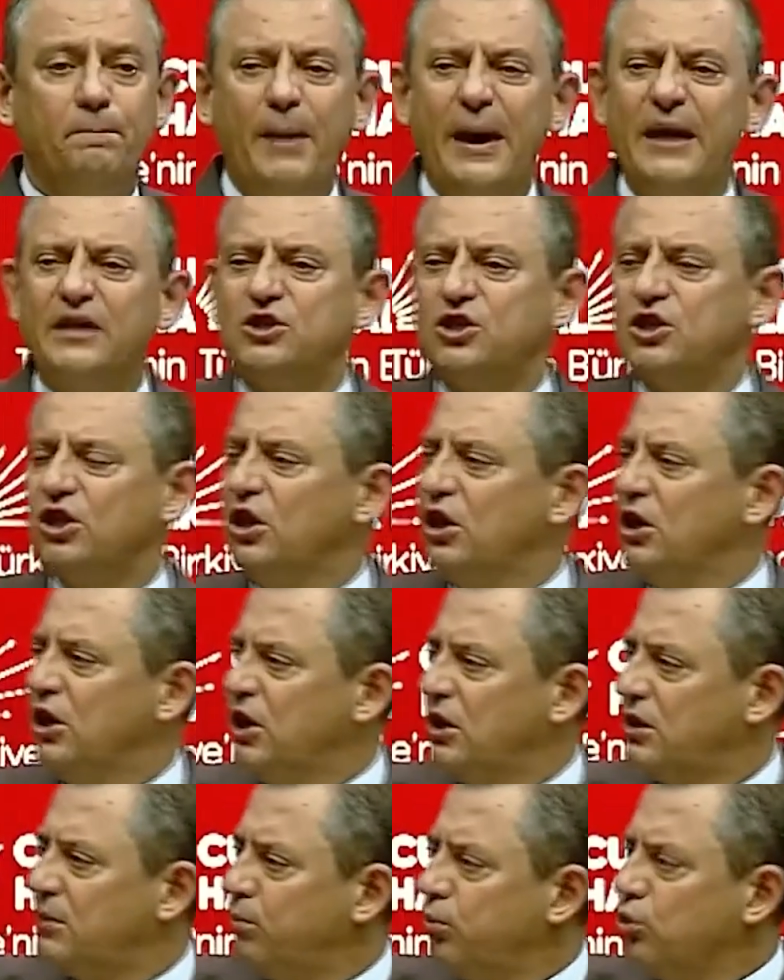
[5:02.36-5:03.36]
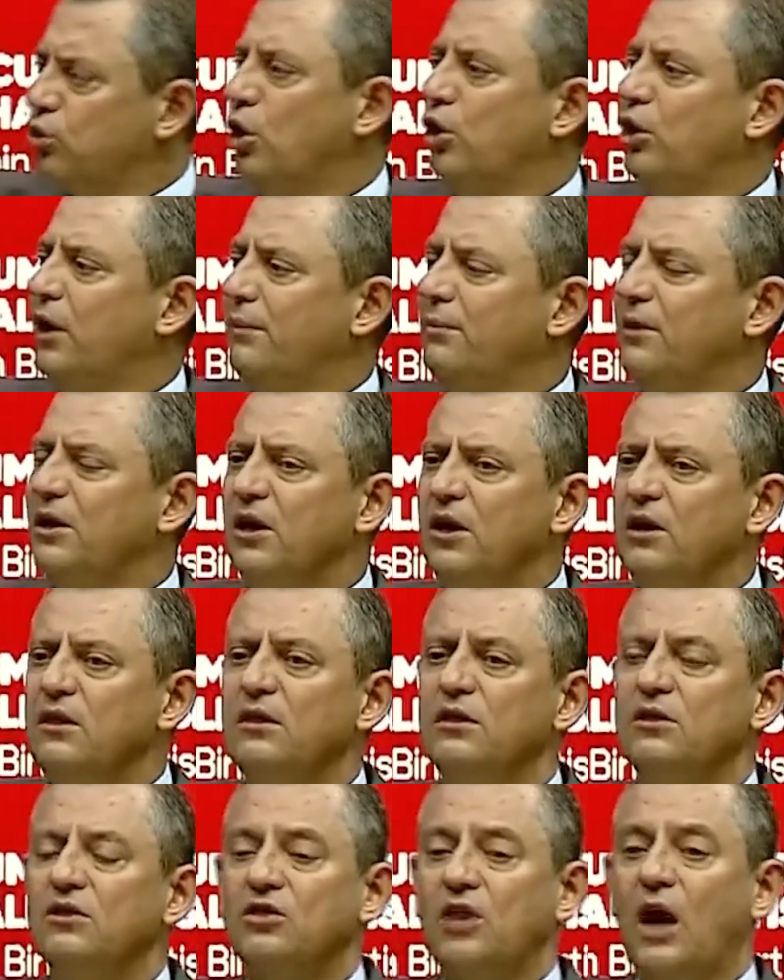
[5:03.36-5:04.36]
5 yıllık bu döneminin
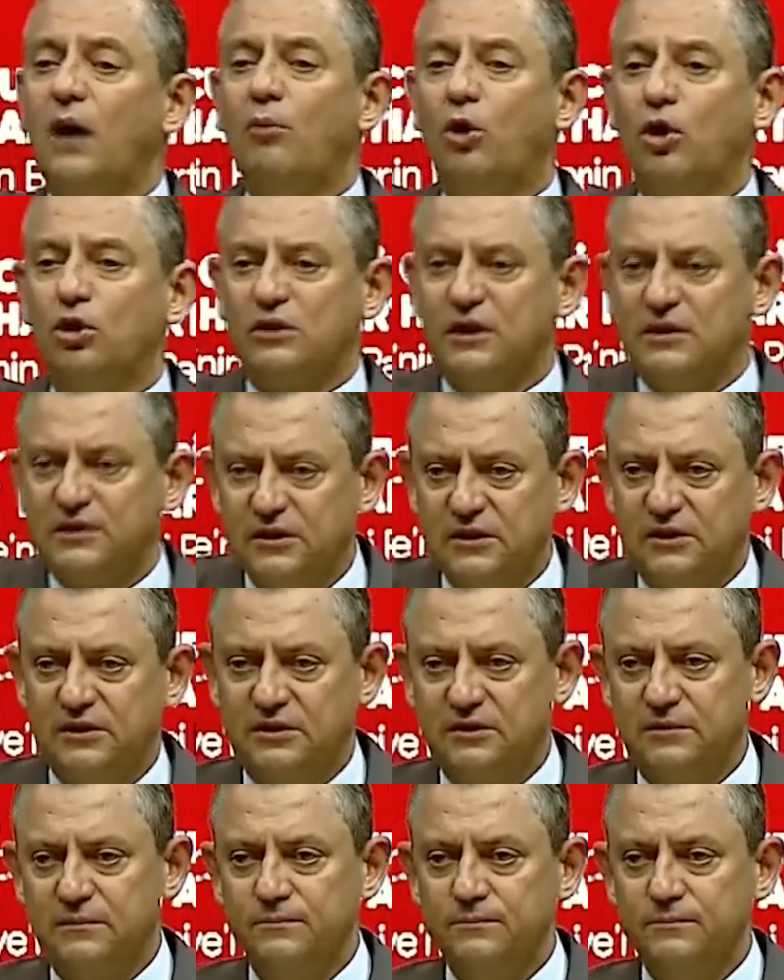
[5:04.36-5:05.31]
tam ortasıdır.